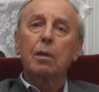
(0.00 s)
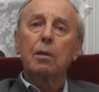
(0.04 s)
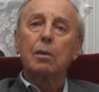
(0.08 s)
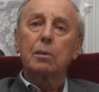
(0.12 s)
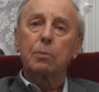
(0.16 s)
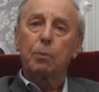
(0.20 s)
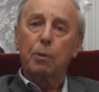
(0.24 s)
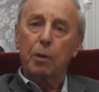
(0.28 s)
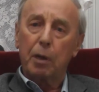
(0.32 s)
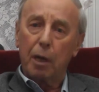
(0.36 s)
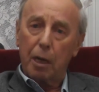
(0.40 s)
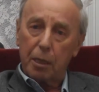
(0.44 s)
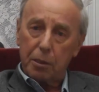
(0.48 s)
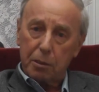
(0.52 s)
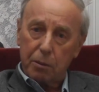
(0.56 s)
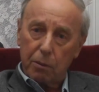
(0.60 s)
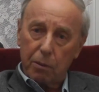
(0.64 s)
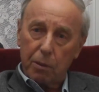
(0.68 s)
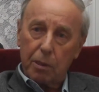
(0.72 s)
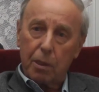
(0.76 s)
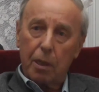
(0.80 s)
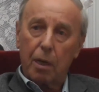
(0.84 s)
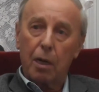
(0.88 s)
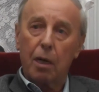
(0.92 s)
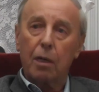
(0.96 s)

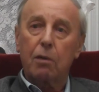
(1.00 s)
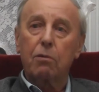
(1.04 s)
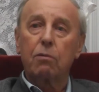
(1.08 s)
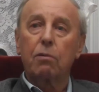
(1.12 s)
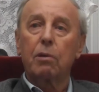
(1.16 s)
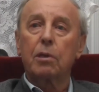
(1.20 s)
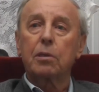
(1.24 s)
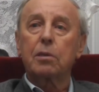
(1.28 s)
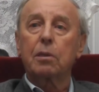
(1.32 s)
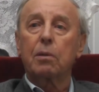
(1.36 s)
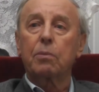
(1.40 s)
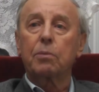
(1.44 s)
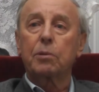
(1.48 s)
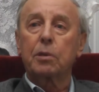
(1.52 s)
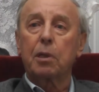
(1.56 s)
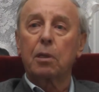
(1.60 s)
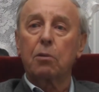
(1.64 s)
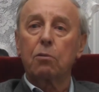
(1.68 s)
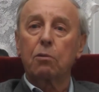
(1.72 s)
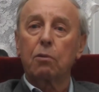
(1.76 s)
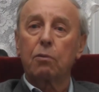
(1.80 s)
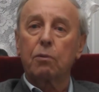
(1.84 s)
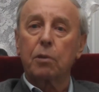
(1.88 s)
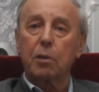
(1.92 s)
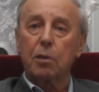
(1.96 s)
спрашивал, как у вас
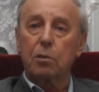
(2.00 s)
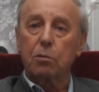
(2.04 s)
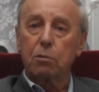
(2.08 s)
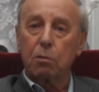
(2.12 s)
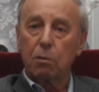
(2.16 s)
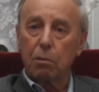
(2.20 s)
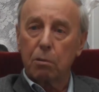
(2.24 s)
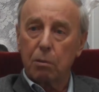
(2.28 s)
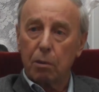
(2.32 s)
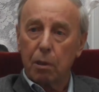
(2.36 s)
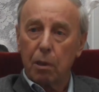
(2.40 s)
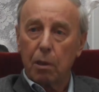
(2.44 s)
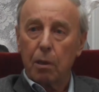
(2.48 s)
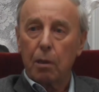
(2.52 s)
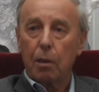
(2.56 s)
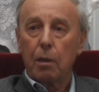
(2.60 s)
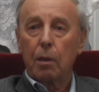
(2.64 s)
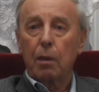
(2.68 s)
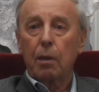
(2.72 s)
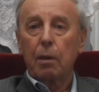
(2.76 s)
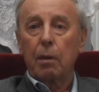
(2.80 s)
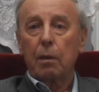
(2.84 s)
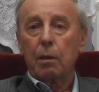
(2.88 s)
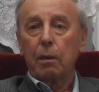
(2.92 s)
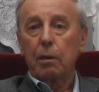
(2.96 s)
обстановка, что...
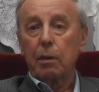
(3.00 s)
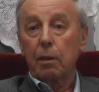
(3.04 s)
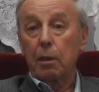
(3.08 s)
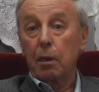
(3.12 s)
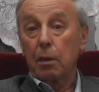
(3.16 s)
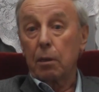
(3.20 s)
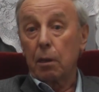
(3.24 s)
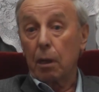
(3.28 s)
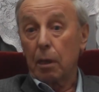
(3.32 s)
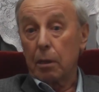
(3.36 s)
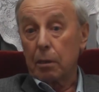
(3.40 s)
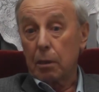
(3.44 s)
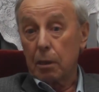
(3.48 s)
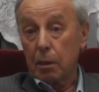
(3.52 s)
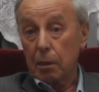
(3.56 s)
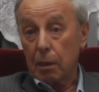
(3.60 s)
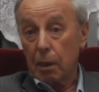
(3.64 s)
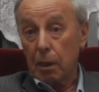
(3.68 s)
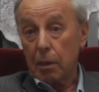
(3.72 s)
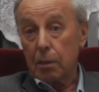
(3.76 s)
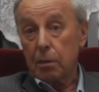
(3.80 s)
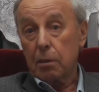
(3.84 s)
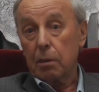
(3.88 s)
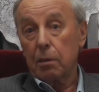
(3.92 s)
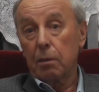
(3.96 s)
И один
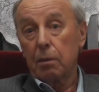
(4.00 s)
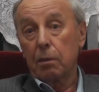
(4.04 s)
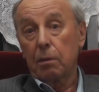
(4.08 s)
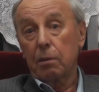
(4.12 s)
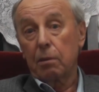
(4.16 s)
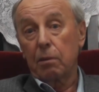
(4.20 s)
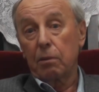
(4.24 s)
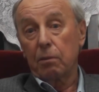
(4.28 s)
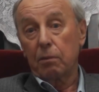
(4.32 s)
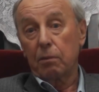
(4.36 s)
раз э,